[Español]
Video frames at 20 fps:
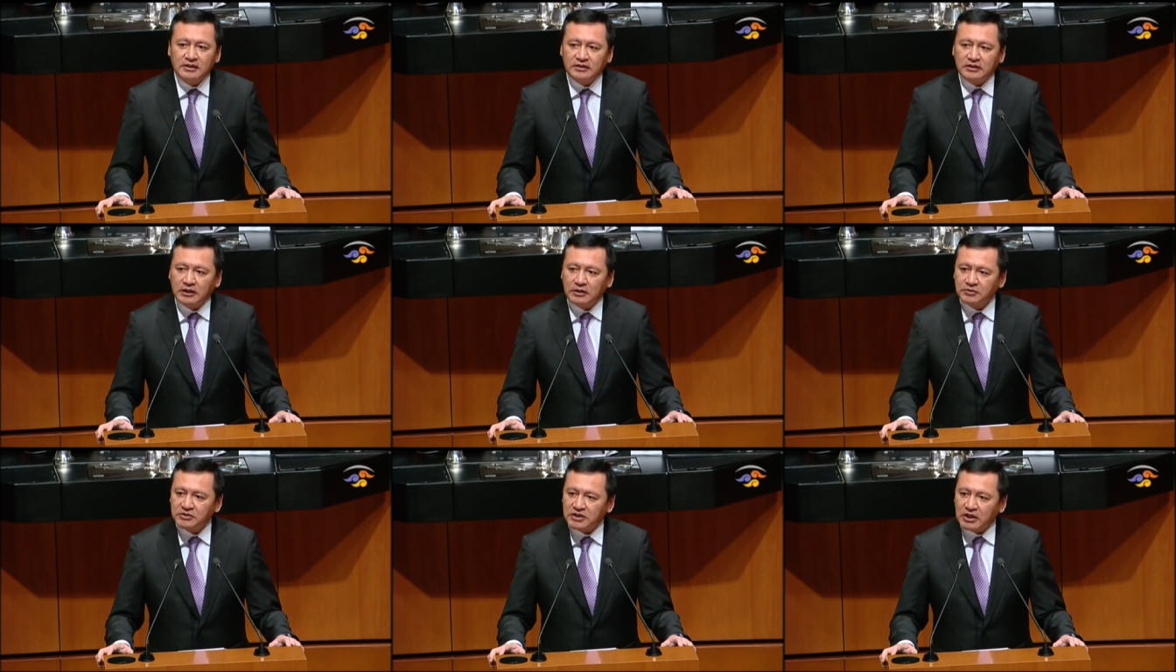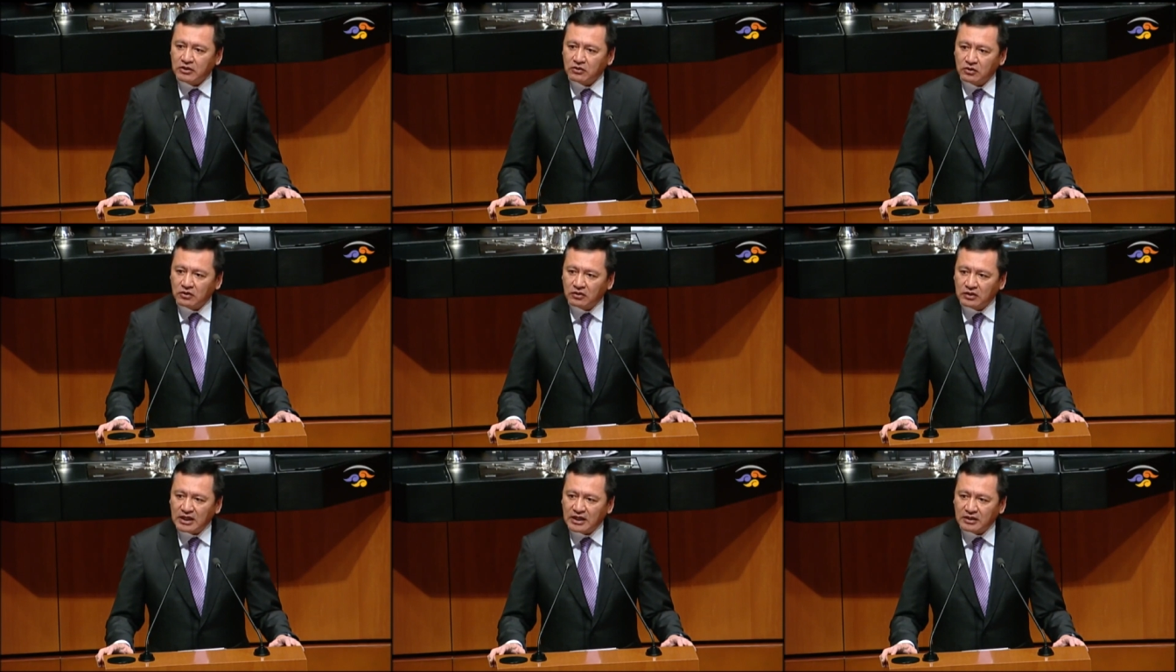Tenemos que
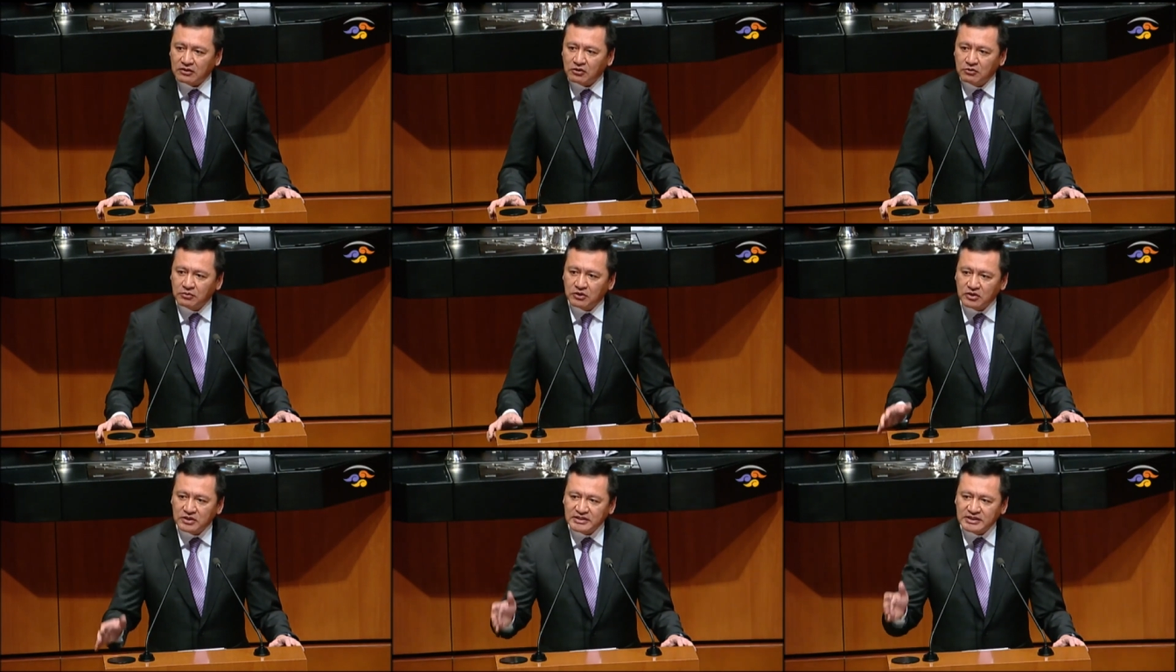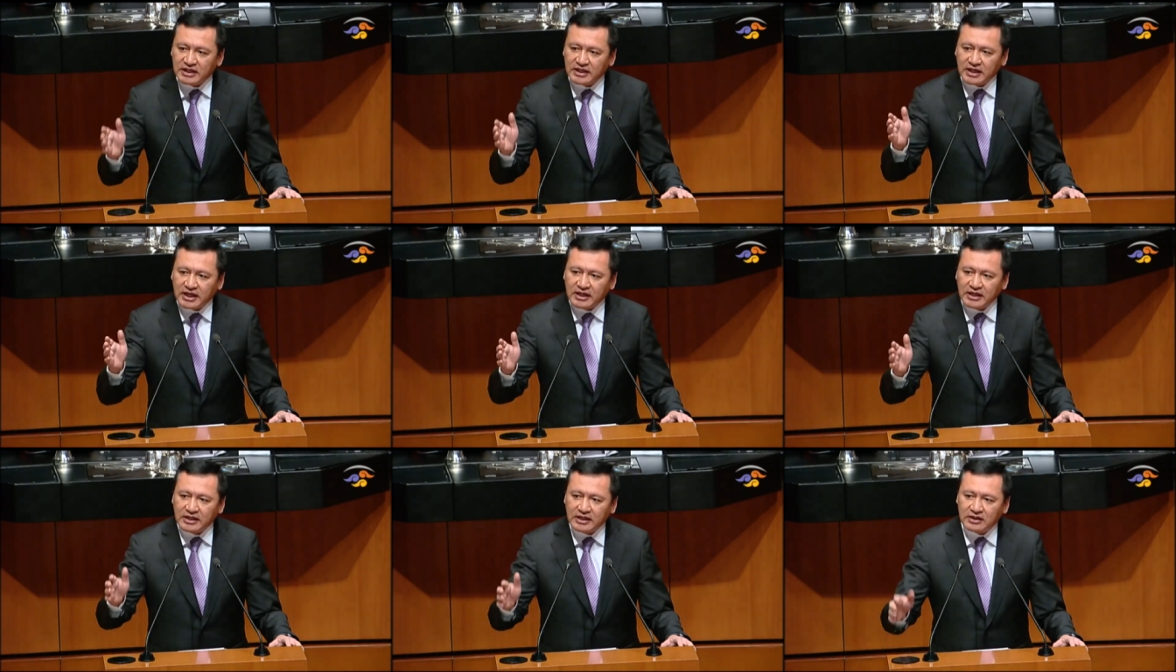recordar, como lo decía
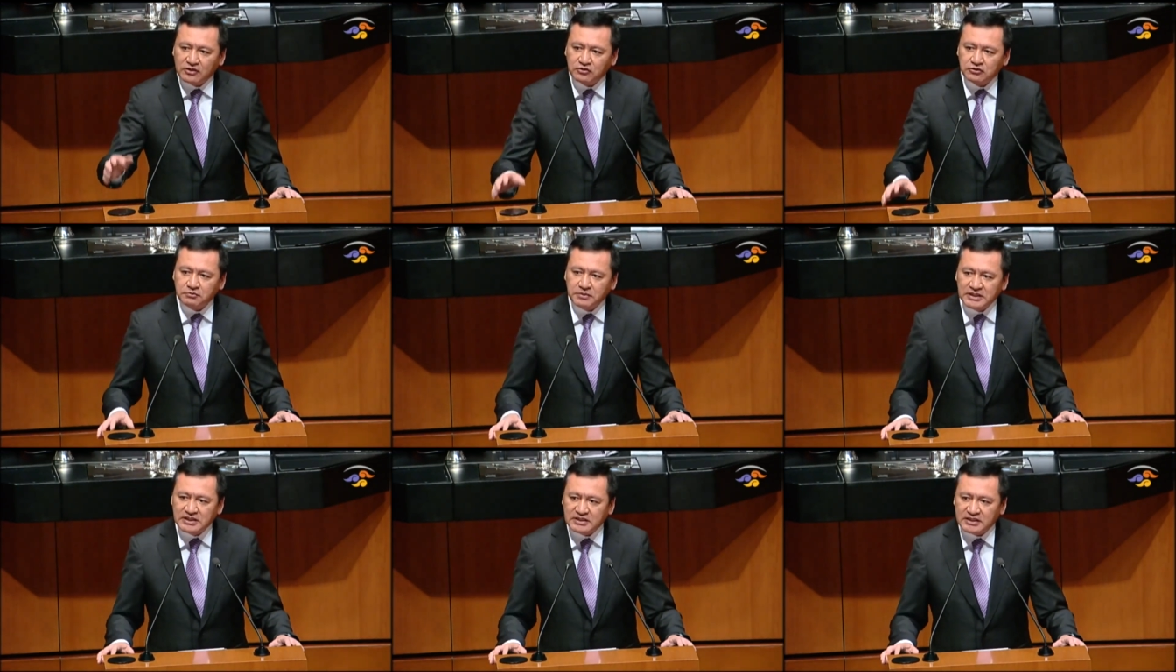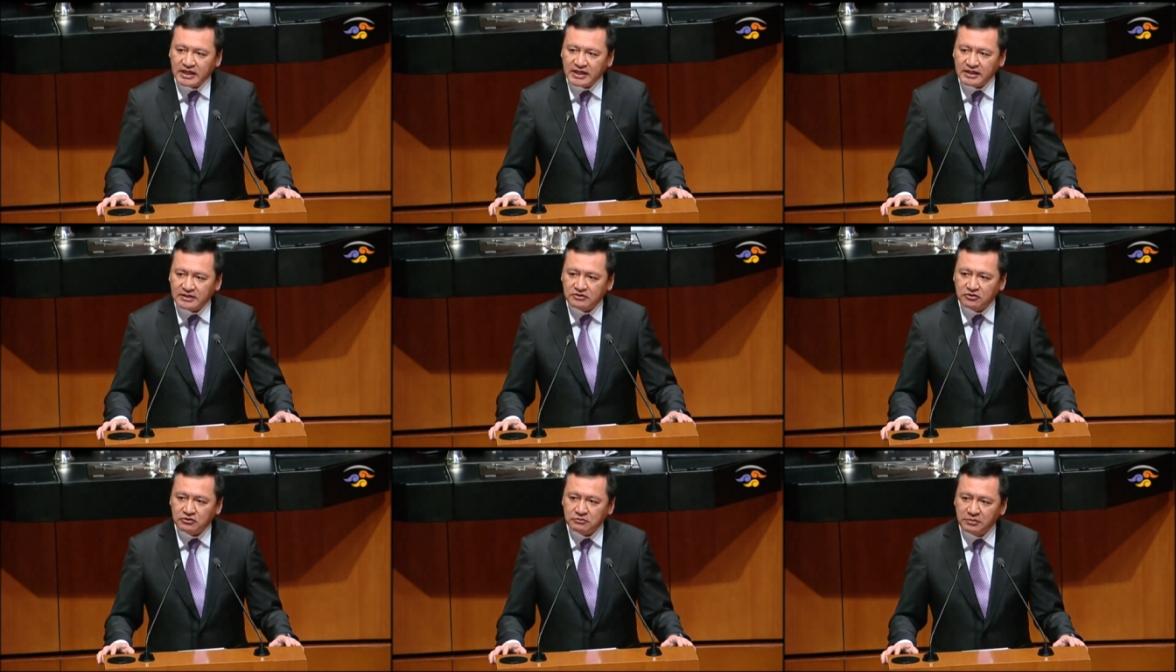Kenia,
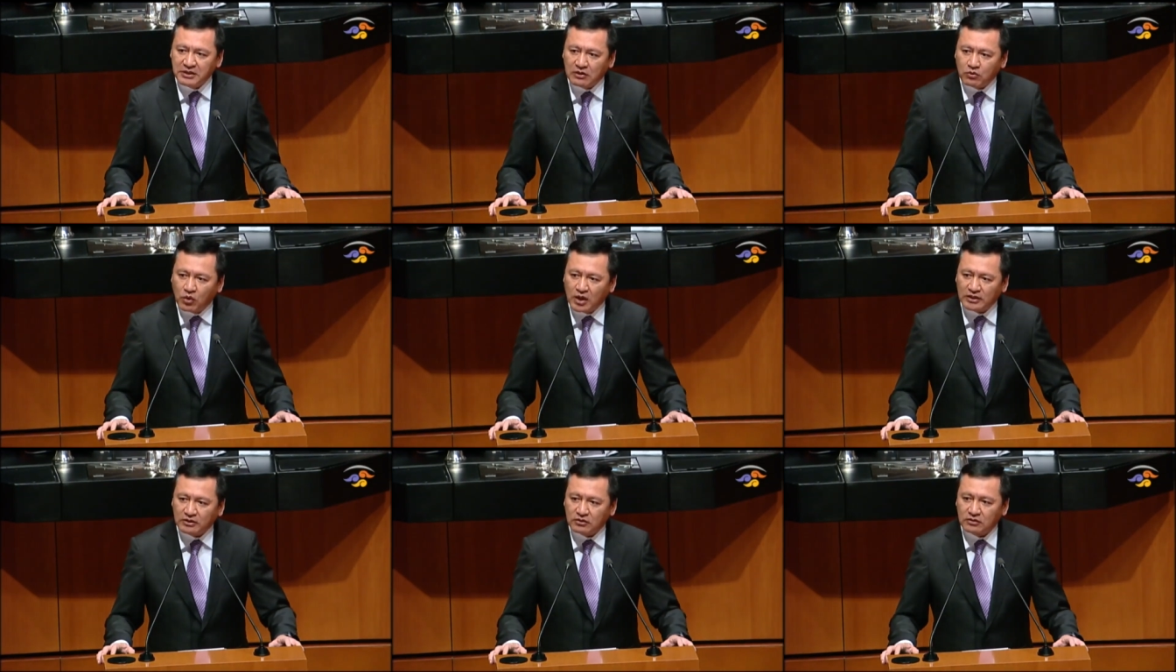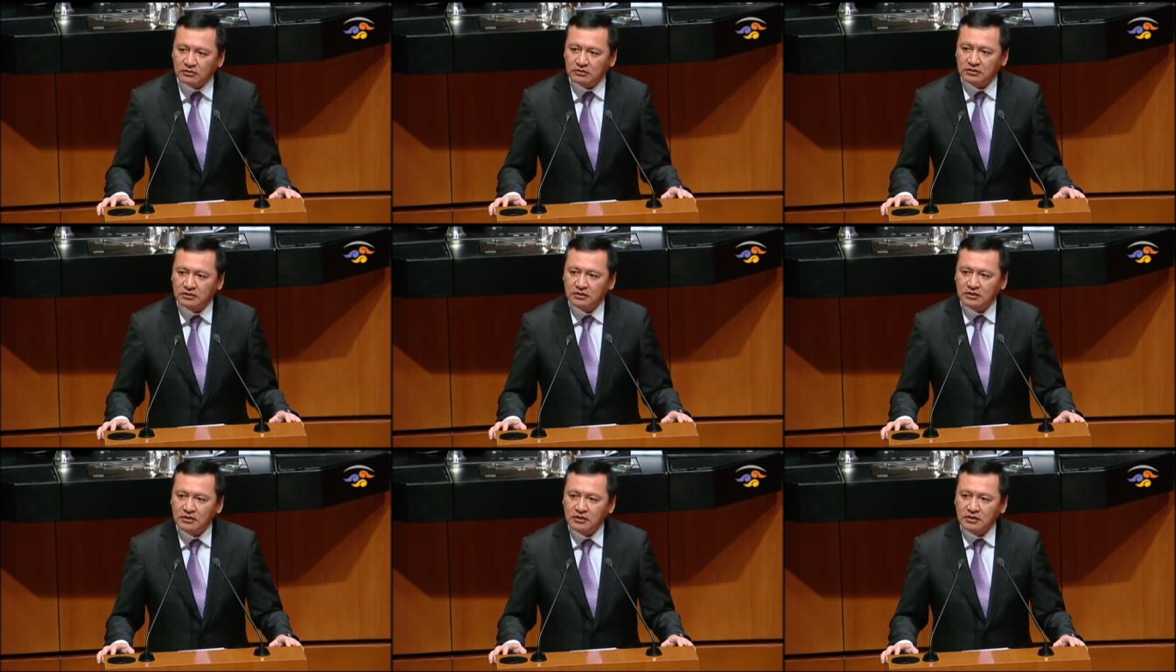2006, 2004.